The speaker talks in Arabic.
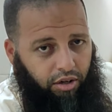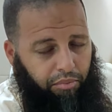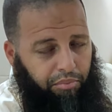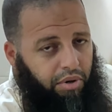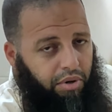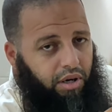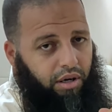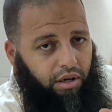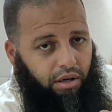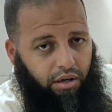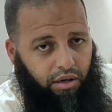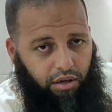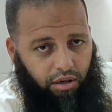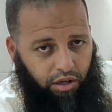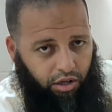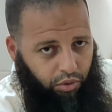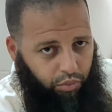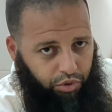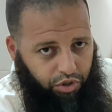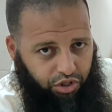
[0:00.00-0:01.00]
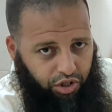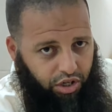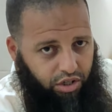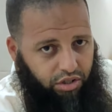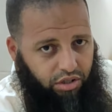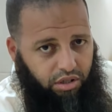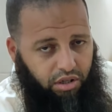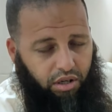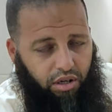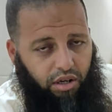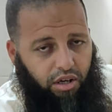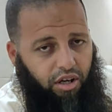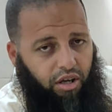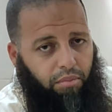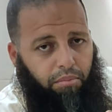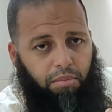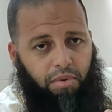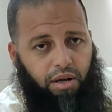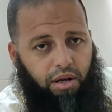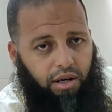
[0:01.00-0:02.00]
من الاعوجاج
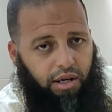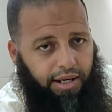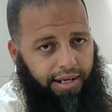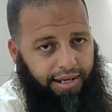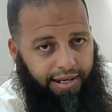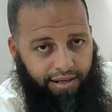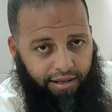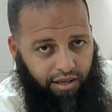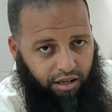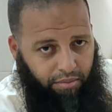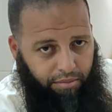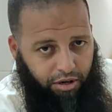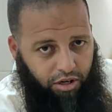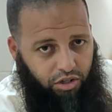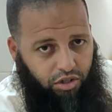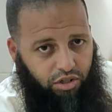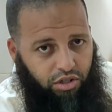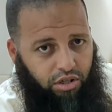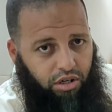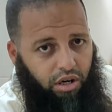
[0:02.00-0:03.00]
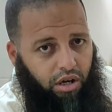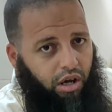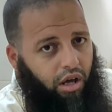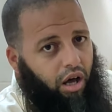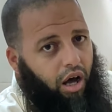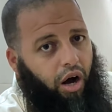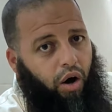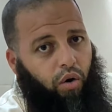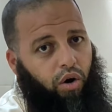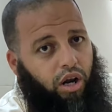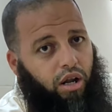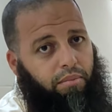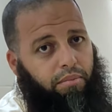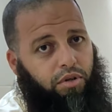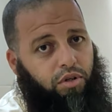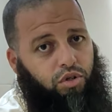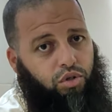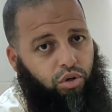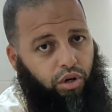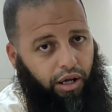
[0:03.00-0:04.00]
من الانكماش او لا
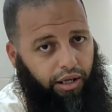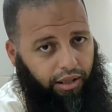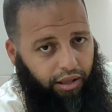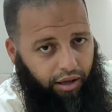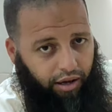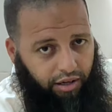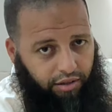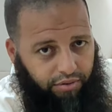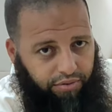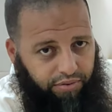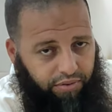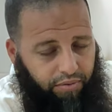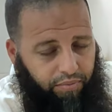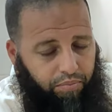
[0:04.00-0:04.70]
من سرعه القذف